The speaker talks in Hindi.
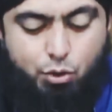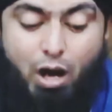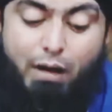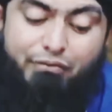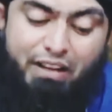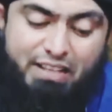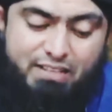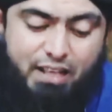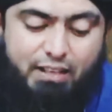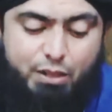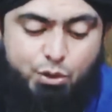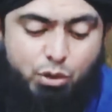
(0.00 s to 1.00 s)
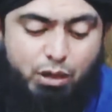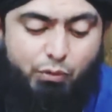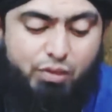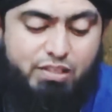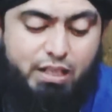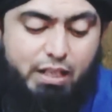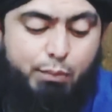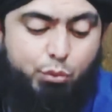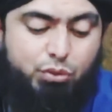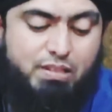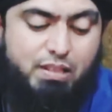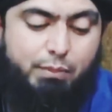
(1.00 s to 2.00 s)
जो आप फैसला कर चुके हैं वो
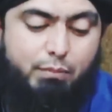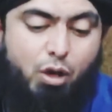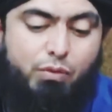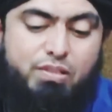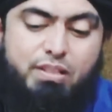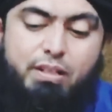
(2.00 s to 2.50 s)
यसलिम तस्लीमा और वह